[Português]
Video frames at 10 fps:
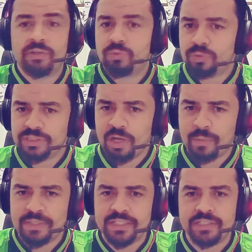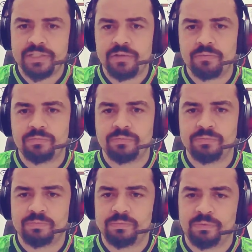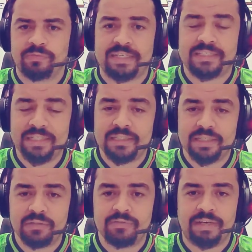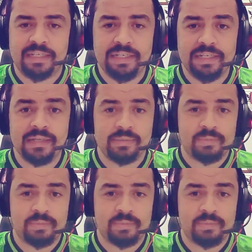O que geralmente a gente não, não fazia tanto valer, né?